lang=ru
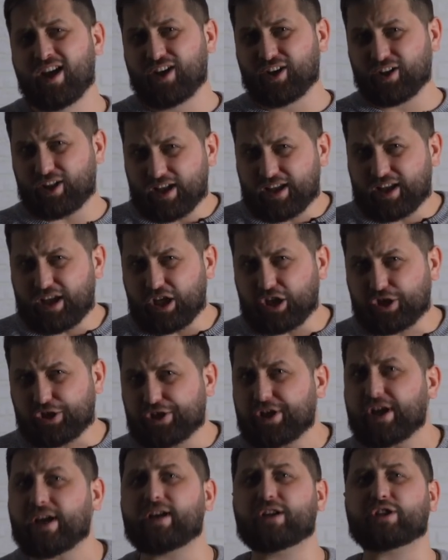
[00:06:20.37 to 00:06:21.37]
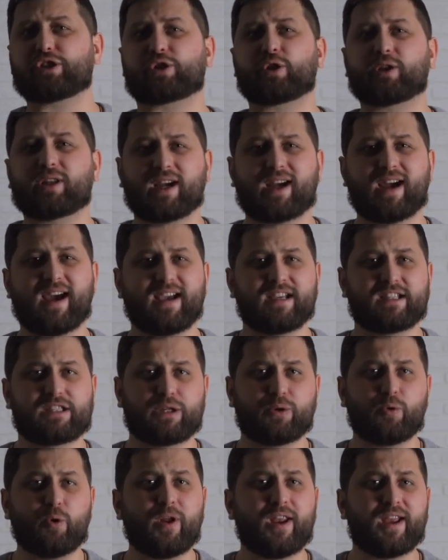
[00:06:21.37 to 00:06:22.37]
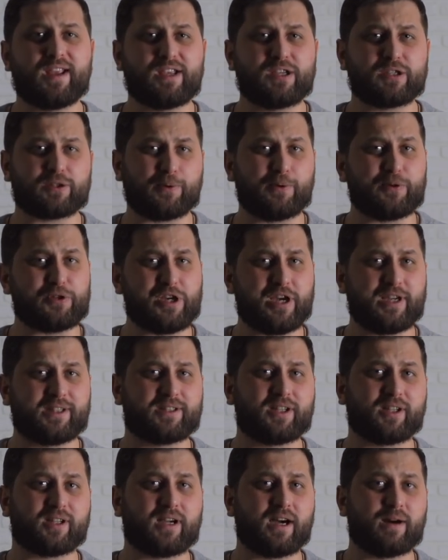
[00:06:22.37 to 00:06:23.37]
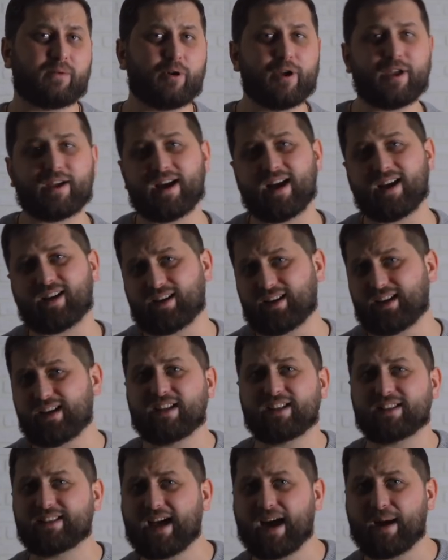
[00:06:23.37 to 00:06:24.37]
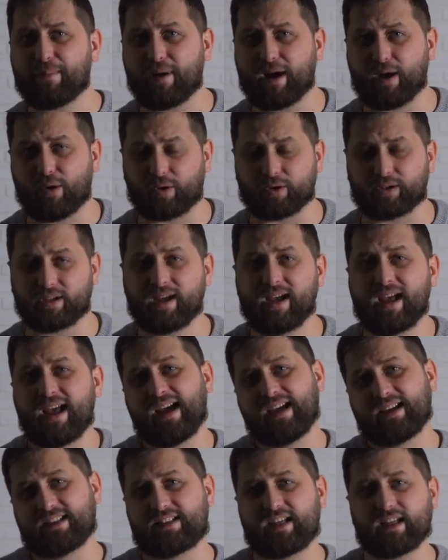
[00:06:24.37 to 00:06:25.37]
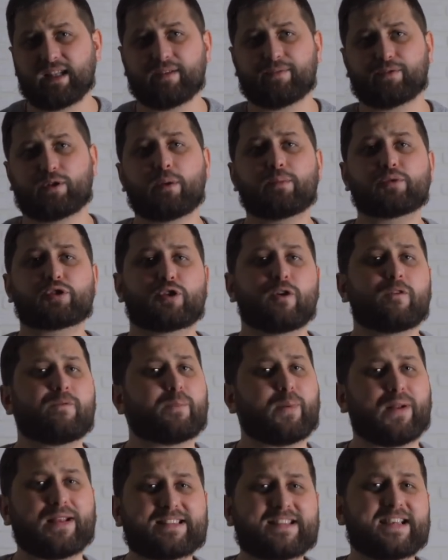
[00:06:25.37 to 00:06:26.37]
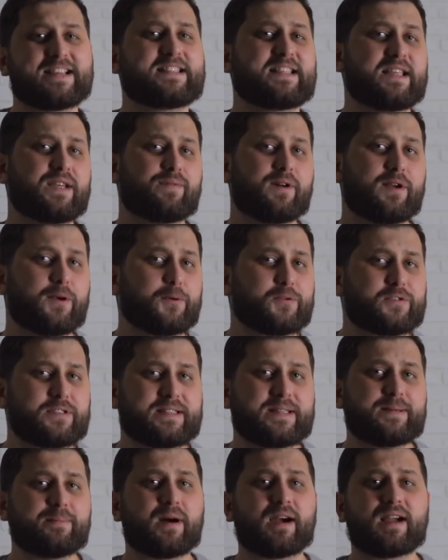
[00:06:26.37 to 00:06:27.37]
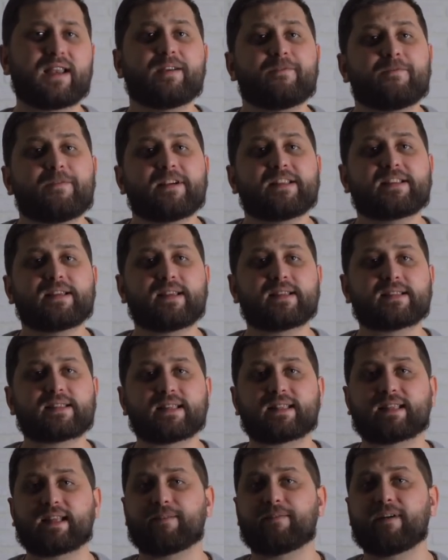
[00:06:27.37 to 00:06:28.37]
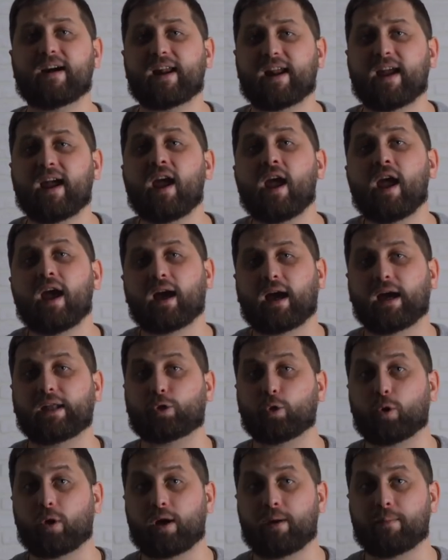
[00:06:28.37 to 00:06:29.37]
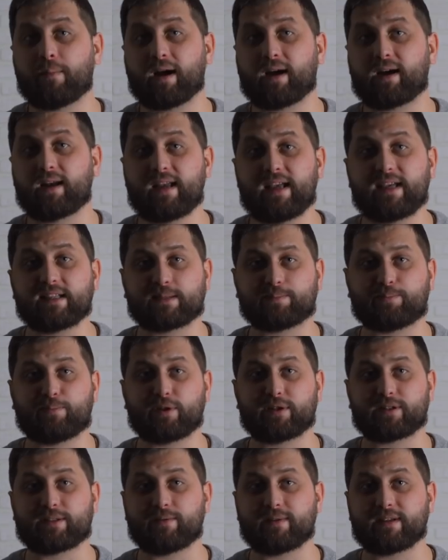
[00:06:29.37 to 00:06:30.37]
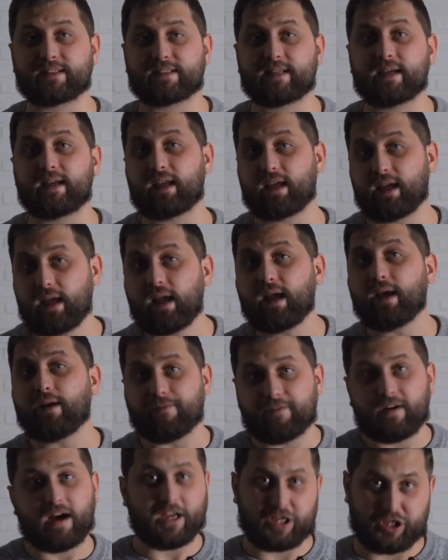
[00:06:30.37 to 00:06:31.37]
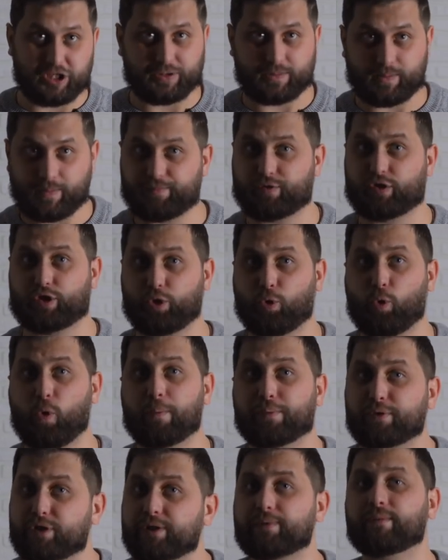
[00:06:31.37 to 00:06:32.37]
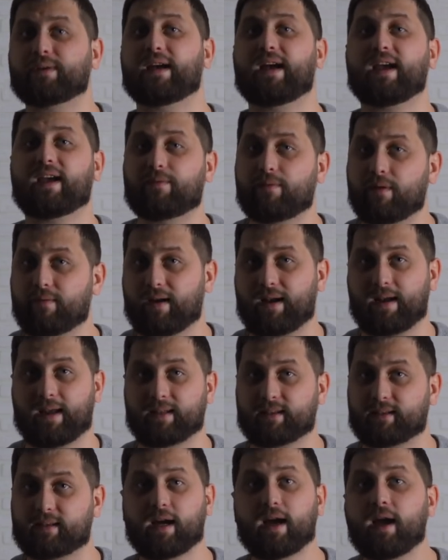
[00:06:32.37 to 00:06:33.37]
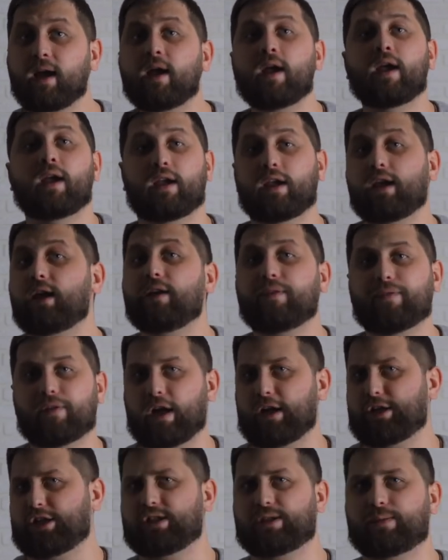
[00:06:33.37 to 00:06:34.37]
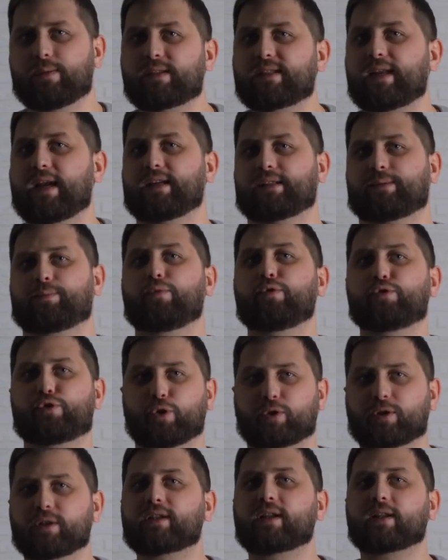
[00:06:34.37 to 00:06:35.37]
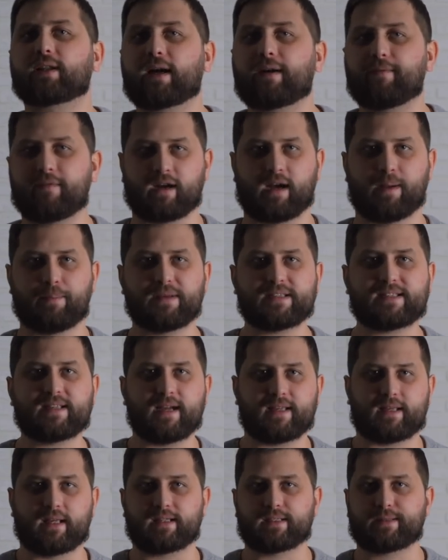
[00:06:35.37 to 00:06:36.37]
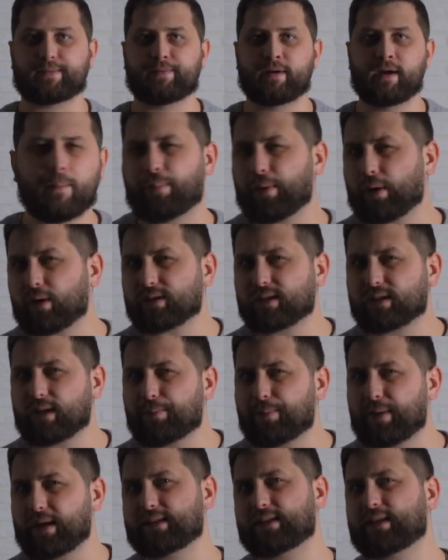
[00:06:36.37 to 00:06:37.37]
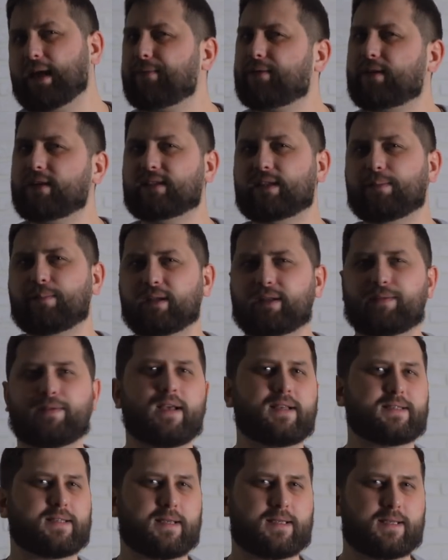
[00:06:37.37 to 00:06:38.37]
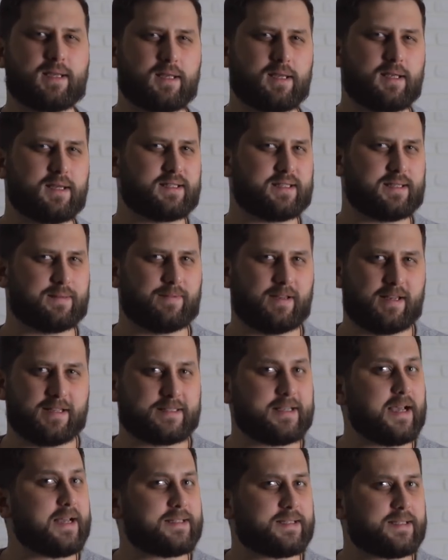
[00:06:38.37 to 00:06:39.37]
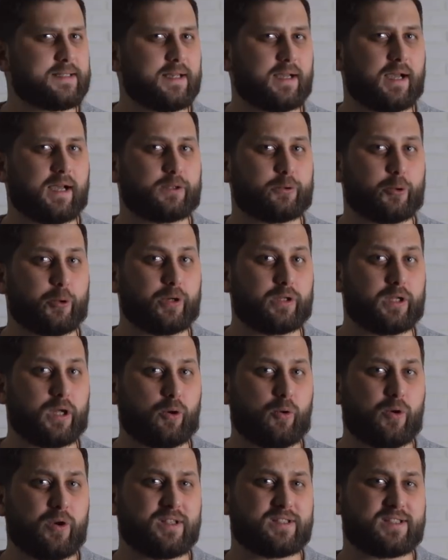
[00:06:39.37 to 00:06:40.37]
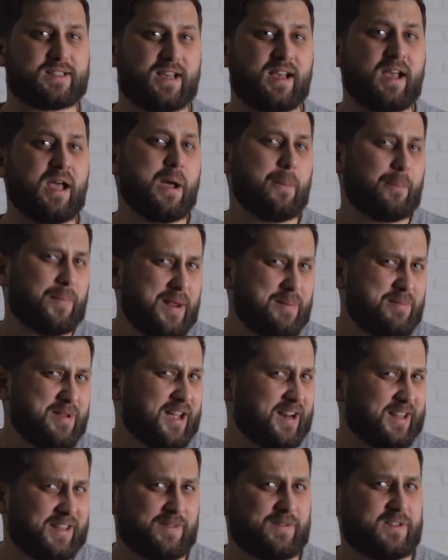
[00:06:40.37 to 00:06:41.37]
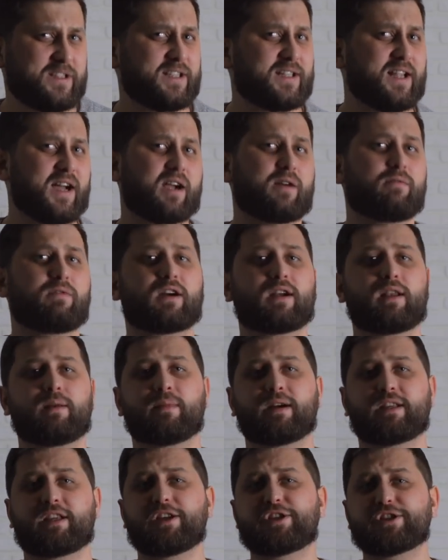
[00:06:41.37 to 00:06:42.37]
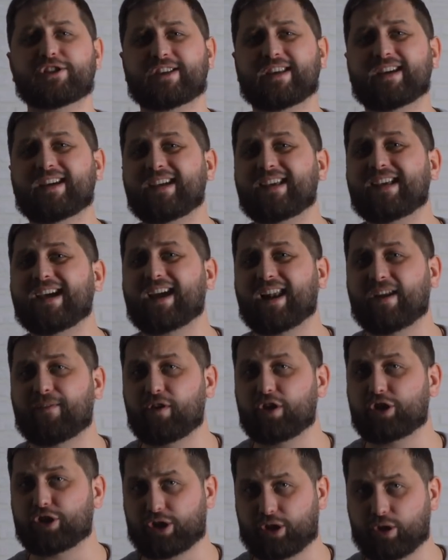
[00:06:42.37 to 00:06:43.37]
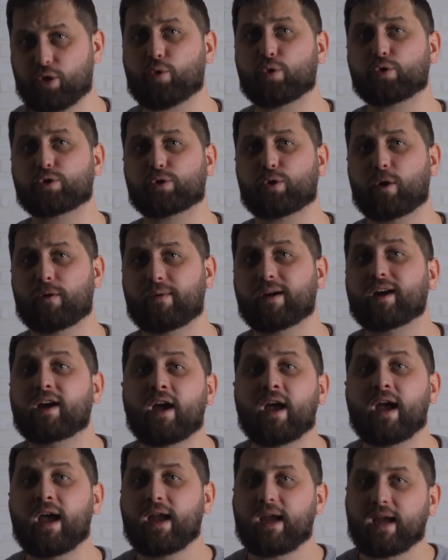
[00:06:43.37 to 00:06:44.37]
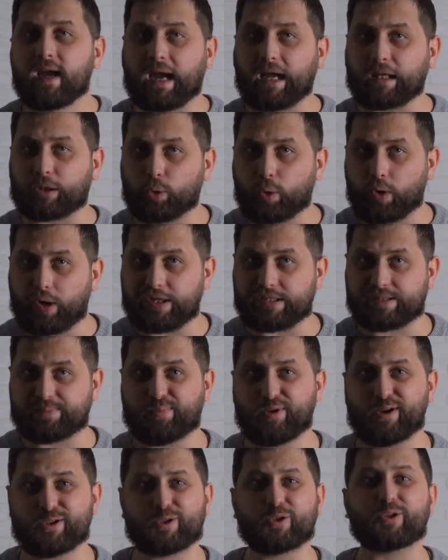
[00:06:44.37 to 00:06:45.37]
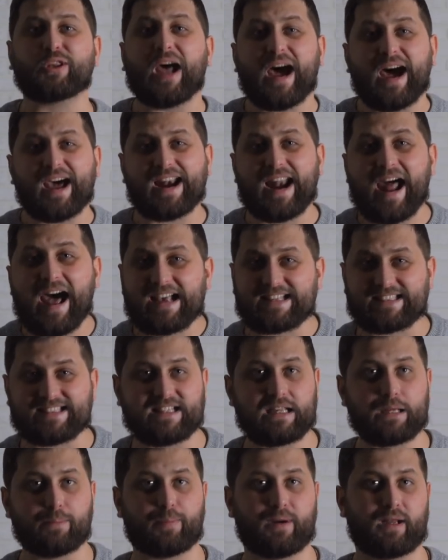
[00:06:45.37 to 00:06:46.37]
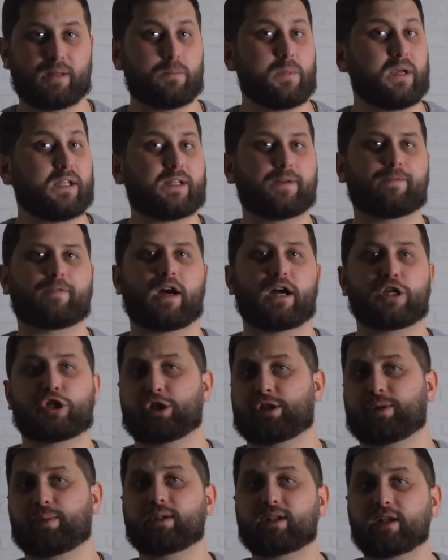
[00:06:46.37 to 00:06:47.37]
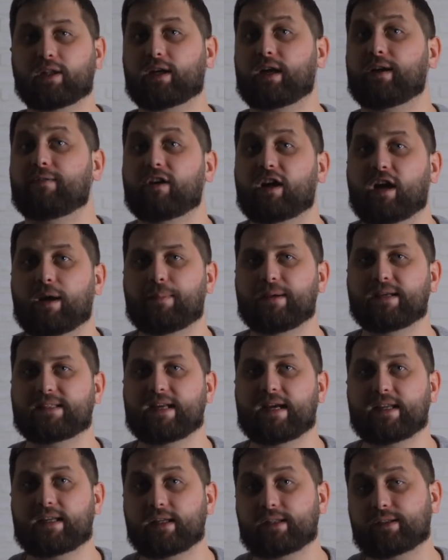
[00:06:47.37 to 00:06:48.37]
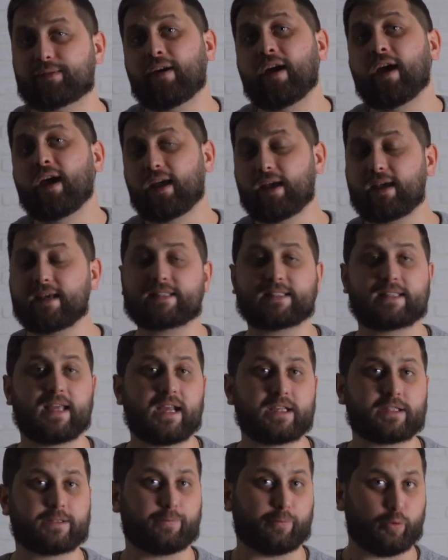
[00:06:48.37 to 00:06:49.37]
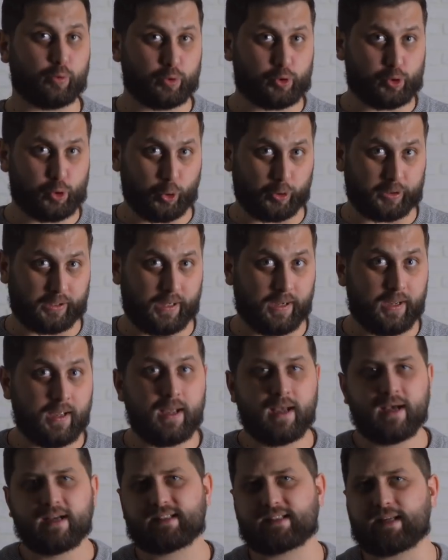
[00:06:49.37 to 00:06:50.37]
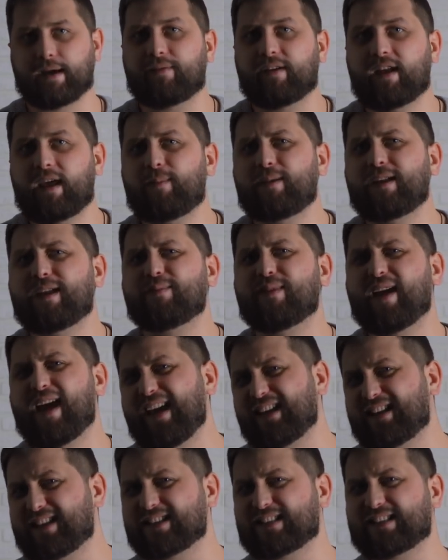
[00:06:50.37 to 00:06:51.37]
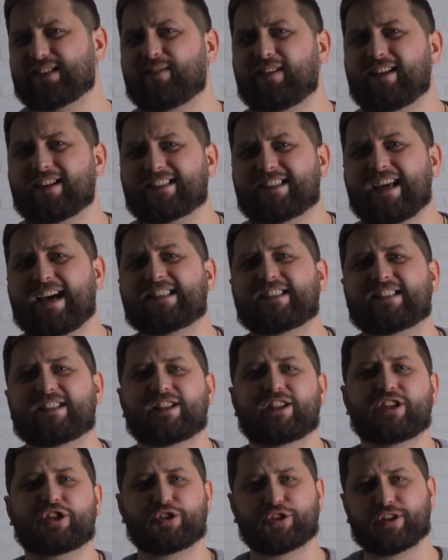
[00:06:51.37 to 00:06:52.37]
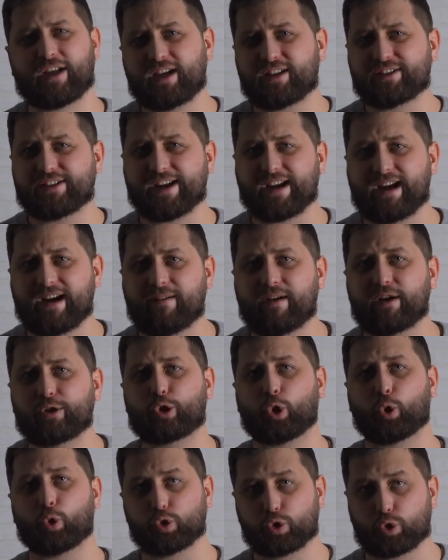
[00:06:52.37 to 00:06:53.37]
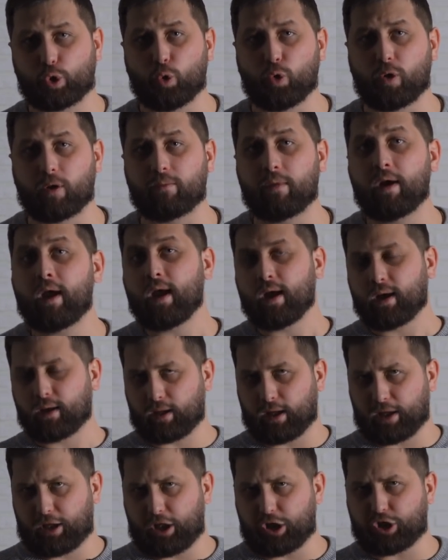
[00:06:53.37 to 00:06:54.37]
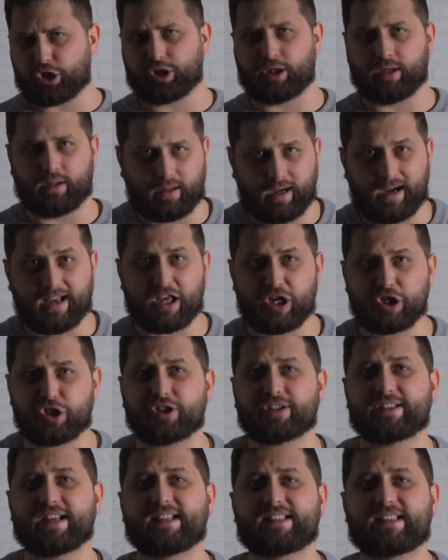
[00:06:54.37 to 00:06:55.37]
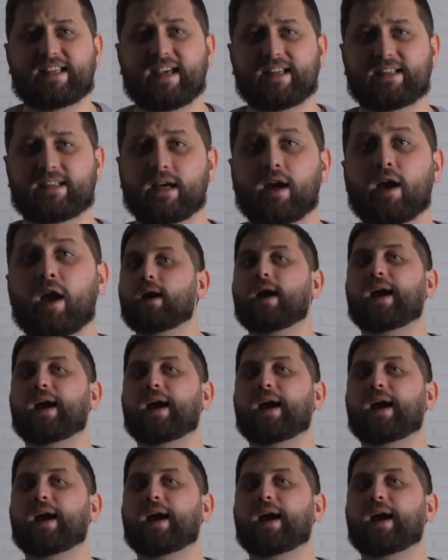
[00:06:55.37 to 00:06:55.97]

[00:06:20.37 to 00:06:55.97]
Логично, что такая теория не исключает долговой, как и наоборот – Дело в том, что в процессе эволюции могли выделиться товары, которые могли использоваться и в качестве всеобщего эквивалента, и в качестве средства учета долговых обязательств. Просто представьте себе две соседние цивилизации, которые находятся примерно в одинаковых климатических и географических условиях и которые используют разные предметы в качестве долговых обязательств и средств учета. Со временем эти цивилизации начинают торговать друг с другом. Логично, они же соседи.